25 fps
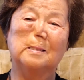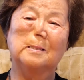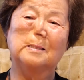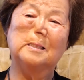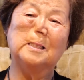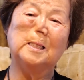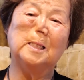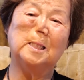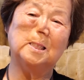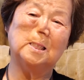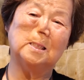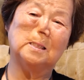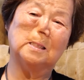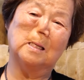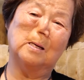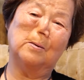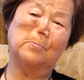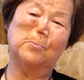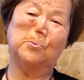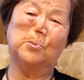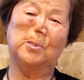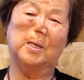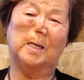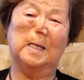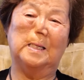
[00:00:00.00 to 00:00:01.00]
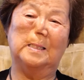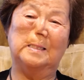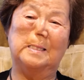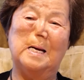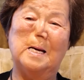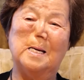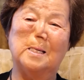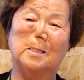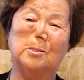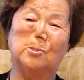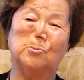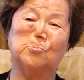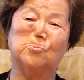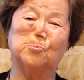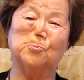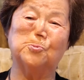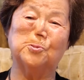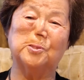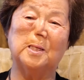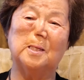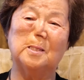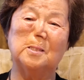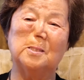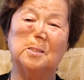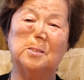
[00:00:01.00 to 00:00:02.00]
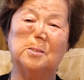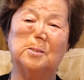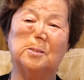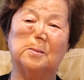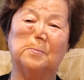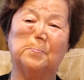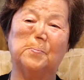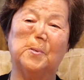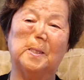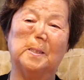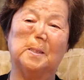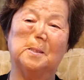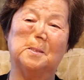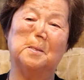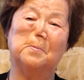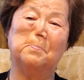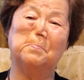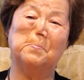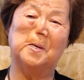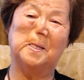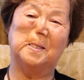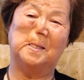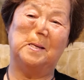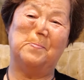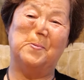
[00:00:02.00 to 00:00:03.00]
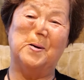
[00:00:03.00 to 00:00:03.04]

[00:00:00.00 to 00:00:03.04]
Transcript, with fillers: 니는 나보다가 나이는 두 살 어리지만 엄마나